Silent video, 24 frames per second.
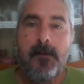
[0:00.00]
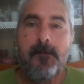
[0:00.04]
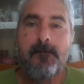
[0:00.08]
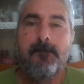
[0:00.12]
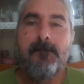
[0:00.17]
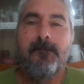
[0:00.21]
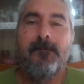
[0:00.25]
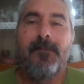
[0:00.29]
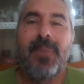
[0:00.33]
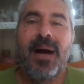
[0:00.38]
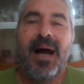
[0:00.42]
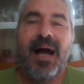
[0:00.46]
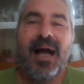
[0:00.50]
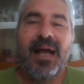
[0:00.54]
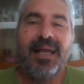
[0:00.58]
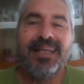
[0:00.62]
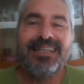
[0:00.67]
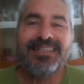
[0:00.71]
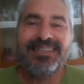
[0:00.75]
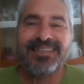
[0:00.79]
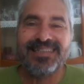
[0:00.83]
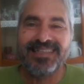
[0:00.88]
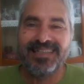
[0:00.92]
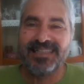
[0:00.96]

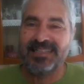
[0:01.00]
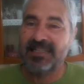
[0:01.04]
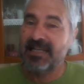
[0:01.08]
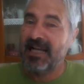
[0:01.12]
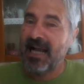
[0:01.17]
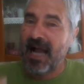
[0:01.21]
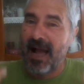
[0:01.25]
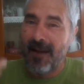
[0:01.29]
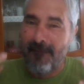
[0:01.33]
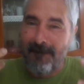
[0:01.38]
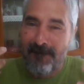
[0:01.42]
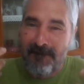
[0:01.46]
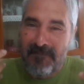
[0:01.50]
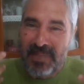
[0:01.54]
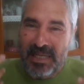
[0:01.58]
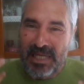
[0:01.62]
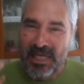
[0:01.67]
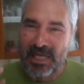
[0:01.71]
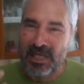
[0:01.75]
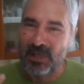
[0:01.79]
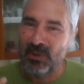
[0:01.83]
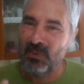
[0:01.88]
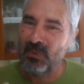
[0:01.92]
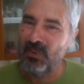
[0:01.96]
Mas que
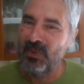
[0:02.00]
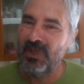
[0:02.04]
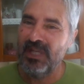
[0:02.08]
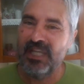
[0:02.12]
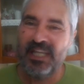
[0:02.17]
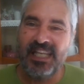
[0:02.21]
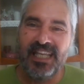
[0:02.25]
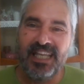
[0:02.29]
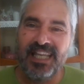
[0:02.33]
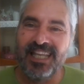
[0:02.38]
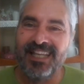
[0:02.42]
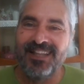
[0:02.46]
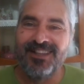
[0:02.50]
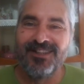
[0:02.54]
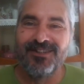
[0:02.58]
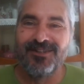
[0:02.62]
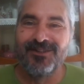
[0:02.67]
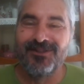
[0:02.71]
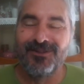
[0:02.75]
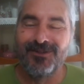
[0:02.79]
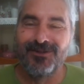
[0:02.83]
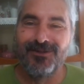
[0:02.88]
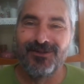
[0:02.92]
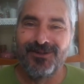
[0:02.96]
cabelo
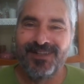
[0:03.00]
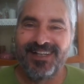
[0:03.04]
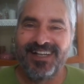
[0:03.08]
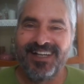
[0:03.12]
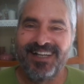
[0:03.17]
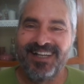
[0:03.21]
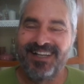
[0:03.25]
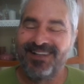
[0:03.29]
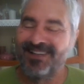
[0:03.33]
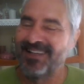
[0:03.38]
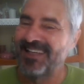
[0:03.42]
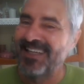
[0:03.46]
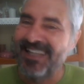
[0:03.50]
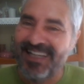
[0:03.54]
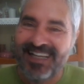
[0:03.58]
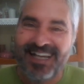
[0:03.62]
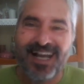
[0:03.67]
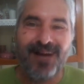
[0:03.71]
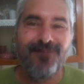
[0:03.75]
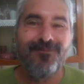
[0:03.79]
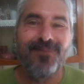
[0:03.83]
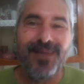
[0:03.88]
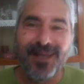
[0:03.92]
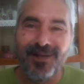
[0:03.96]
lindo! Que
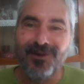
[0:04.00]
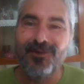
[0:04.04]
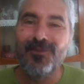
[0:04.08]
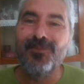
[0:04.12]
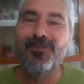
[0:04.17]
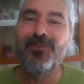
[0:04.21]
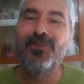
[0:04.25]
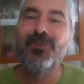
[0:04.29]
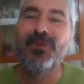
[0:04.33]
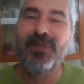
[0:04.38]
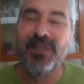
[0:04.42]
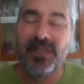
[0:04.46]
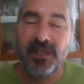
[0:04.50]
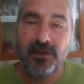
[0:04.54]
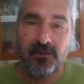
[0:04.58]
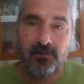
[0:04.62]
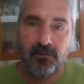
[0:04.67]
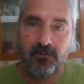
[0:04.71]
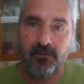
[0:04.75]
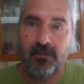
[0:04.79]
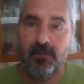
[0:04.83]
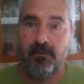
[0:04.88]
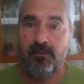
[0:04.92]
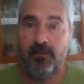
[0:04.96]
cabelo
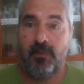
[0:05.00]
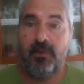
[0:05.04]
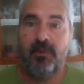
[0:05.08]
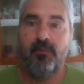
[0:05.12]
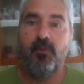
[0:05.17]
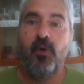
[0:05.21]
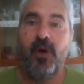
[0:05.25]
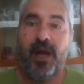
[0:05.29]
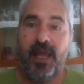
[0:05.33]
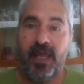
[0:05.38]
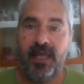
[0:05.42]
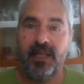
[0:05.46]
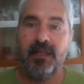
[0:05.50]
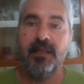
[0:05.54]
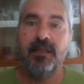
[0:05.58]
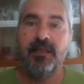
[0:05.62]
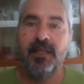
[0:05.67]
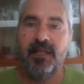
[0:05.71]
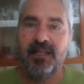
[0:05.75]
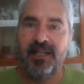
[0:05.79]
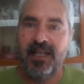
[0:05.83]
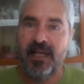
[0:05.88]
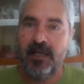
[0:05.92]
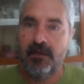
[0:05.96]
bonito, uma
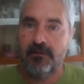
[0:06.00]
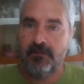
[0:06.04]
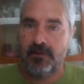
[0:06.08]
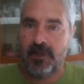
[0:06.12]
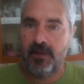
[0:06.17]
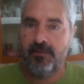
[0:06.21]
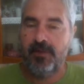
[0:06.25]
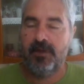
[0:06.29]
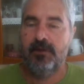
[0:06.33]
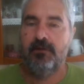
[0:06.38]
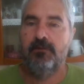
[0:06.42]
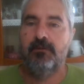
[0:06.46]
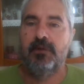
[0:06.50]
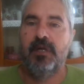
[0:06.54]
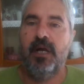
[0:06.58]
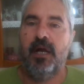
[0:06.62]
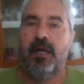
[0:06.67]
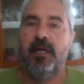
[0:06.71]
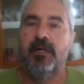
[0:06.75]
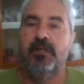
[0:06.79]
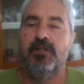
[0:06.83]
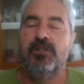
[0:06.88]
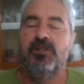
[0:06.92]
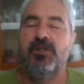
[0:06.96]
morena, né? O cabelo
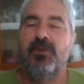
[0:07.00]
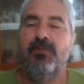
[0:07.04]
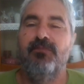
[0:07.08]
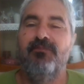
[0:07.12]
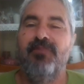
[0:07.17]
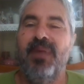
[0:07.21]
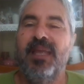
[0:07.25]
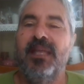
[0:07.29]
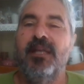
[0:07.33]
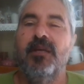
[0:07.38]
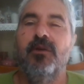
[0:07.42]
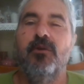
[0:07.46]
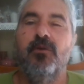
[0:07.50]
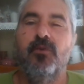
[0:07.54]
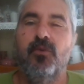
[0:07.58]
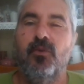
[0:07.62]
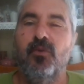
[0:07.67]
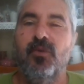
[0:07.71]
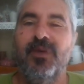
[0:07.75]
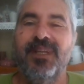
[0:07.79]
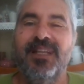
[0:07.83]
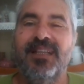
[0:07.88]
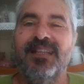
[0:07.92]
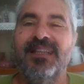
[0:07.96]
grande, bem
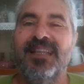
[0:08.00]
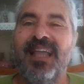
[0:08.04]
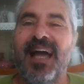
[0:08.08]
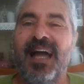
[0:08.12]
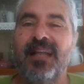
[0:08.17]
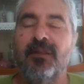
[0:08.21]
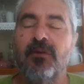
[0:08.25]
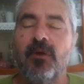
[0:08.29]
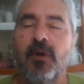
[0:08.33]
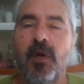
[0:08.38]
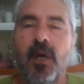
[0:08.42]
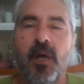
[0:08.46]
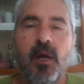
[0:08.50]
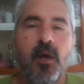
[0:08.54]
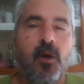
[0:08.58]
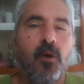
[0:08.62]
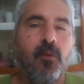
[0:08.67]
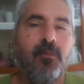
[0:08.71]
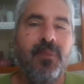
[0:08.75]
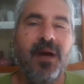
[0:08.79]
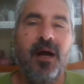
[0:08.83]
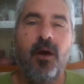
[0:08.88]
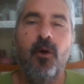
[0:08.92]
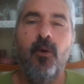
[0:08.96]
cuidado,
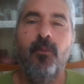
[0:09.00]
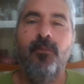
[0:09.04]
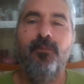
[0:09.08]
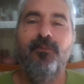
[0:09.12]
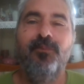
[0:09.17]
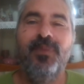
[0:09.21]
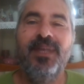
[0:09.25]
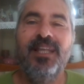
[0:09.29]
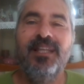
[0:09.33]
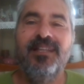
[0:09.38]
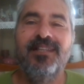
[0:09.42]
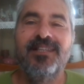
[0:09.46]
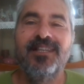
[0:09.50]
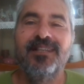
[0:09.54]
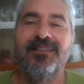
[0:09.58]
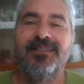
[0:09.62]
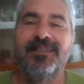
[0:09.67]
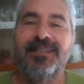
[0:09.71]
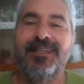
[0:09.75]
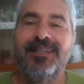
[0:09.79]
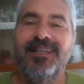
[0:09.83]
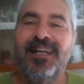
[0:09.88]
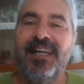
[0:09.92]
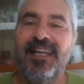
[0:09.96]
uma roupinha
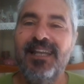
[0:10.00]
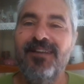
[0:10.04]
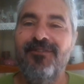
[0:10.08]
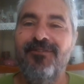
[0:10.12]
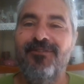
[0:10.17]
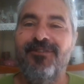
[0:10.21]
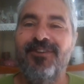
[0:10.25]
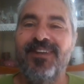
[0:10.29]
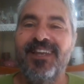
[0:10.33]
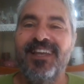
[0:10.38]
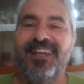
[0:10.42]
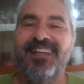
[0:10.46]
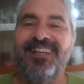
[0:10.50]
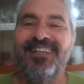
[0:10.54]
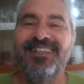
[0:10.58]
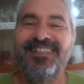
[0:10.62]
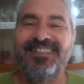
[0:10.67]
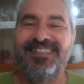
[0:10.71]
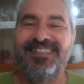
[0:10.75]
de grife